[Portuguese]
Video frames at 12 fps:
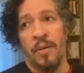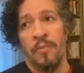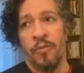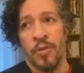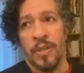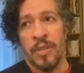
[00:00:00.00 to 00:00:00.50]

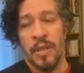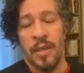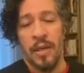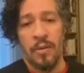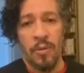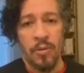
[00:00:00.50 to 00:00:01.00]

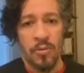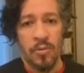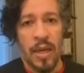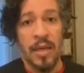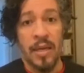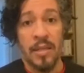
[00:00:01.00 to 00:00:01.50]
Você, quando
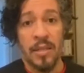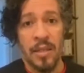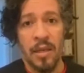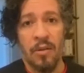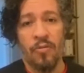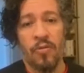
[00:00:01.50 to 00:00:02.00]
está em
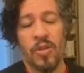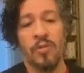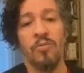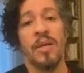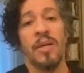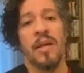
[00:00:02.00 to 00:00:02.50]
exílio, você
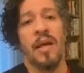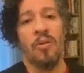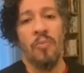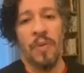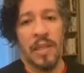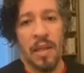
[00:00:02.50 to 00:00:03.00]
nunca sai
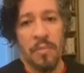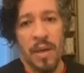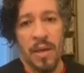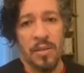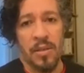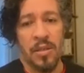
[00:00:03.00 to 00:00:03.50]

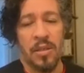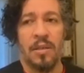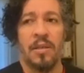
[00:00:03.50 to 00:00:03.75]
completamente,